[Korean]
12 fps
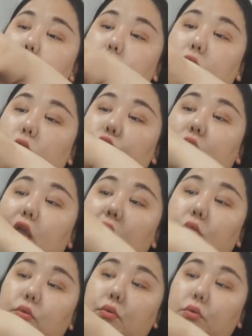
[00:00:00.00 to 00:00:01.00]
여기
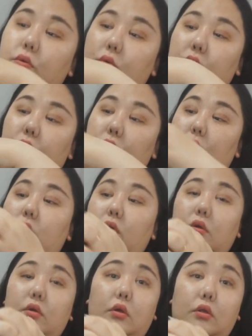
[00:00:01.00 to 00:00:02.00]
위에도
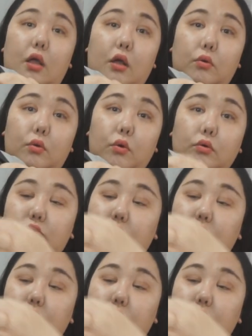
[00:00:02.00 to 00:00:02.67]
여기 따로